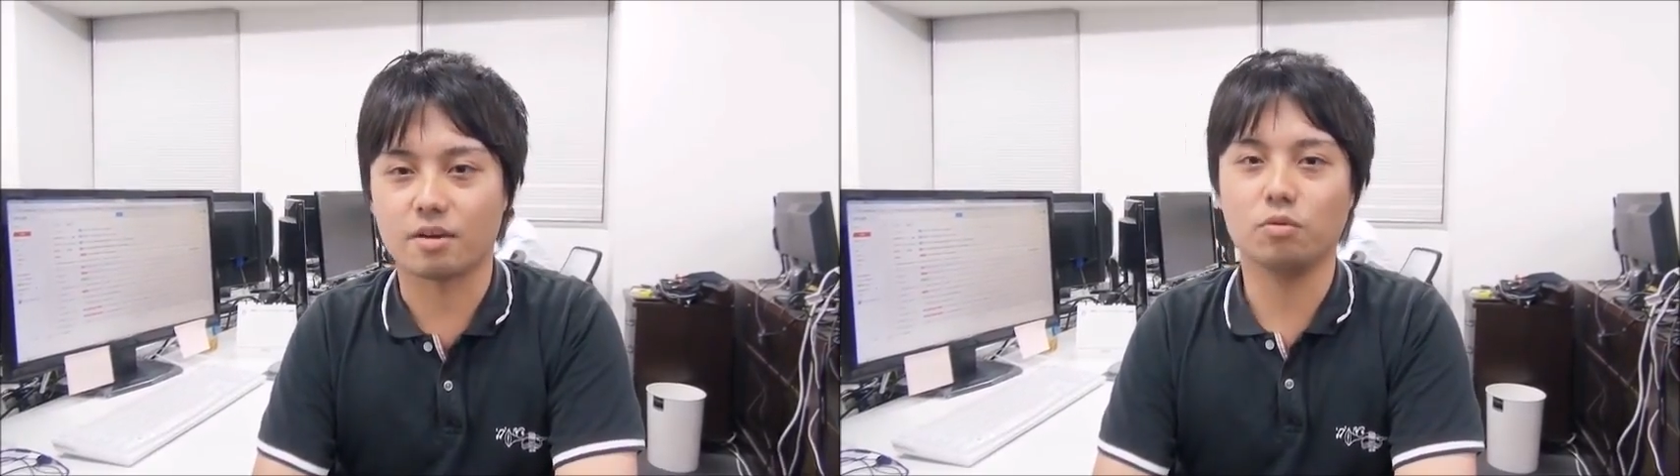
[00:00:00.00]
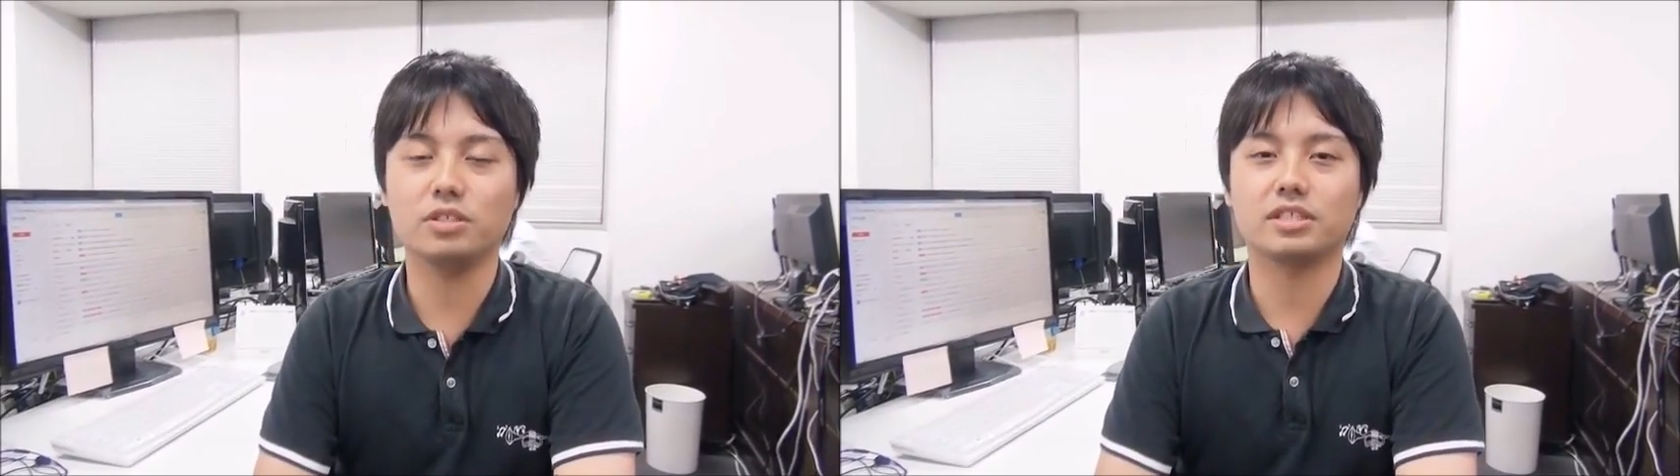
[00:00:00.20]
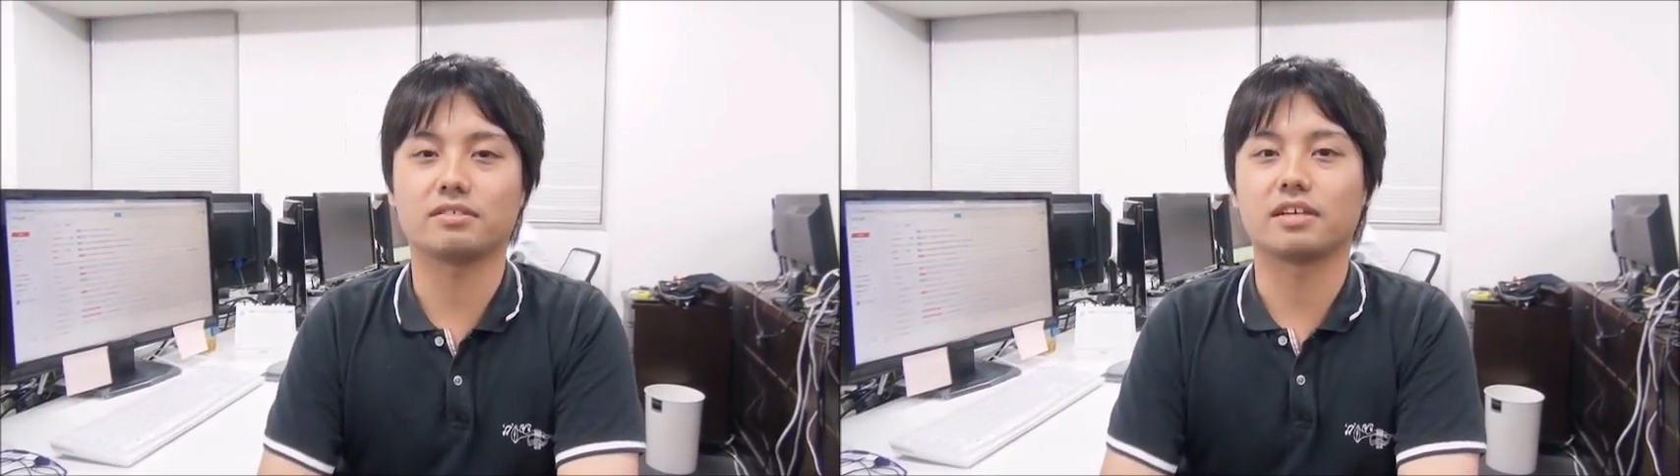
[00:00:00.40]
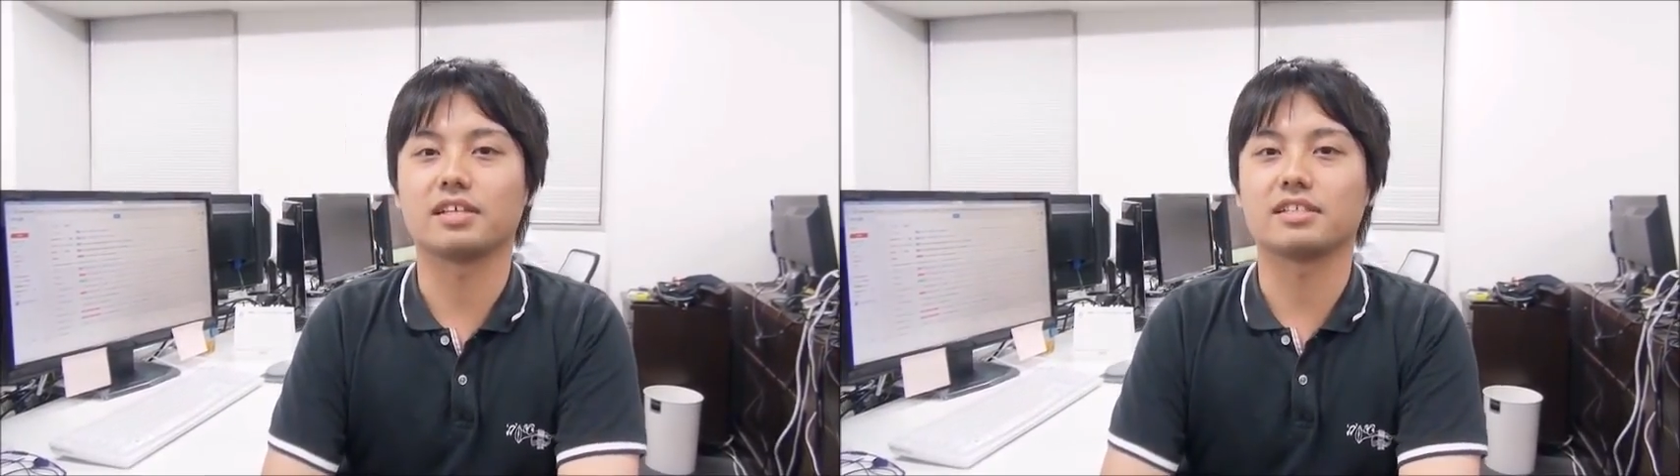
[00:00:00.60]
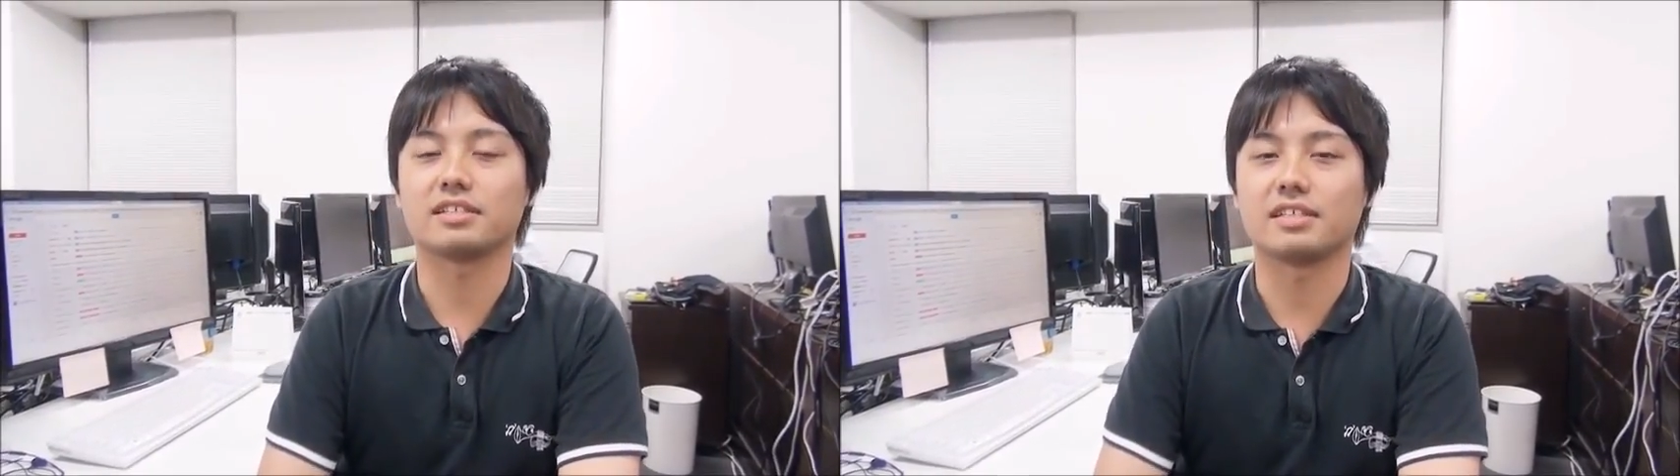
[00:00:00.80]
本日は
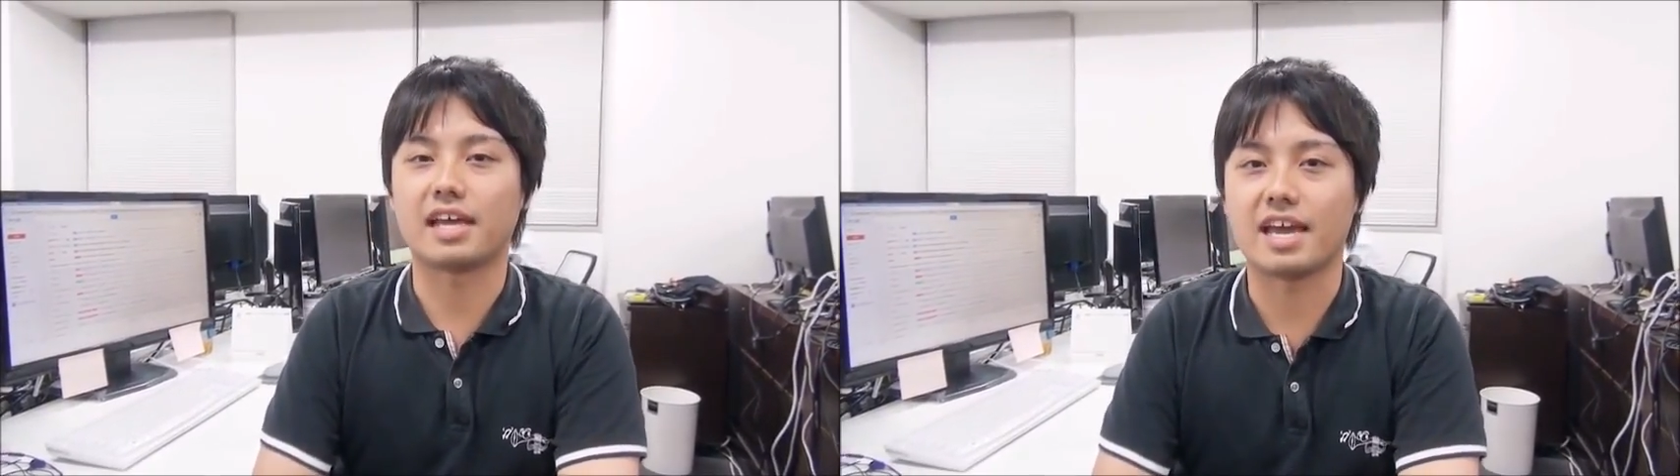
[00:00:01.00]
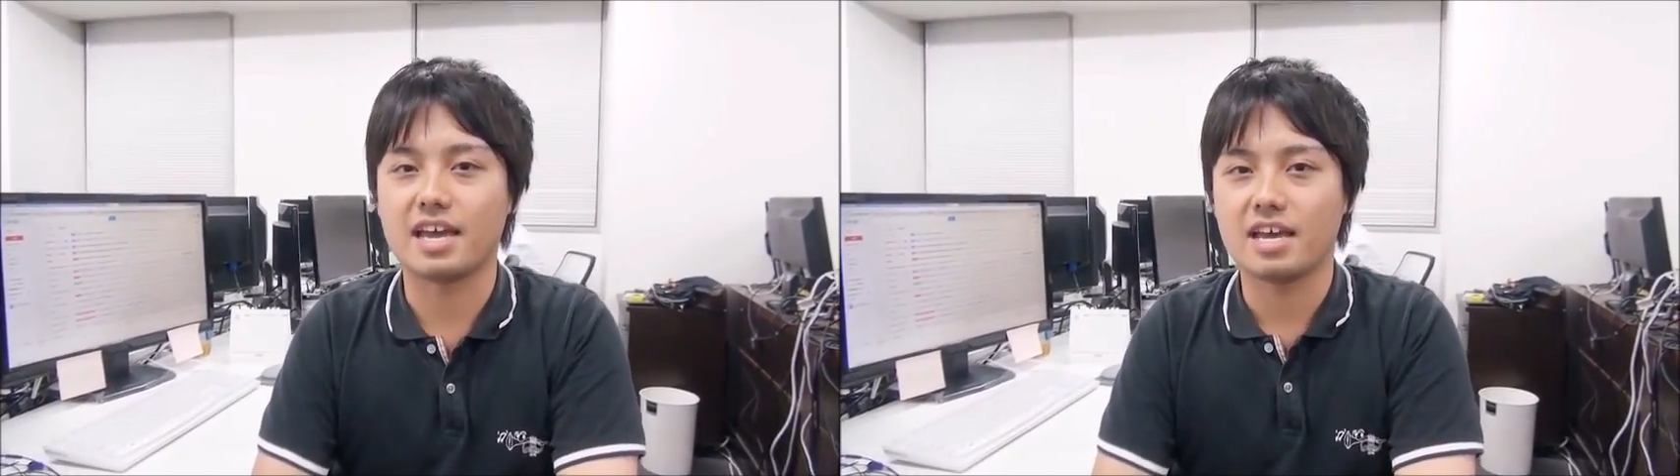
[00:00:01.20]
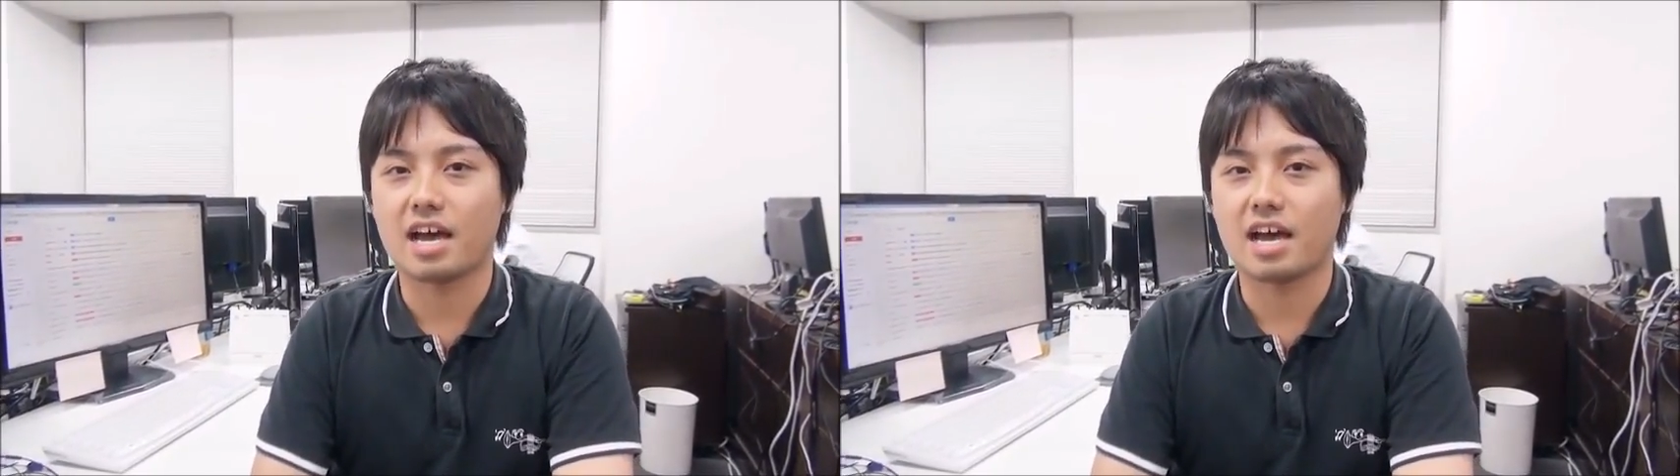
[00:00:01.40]
ですね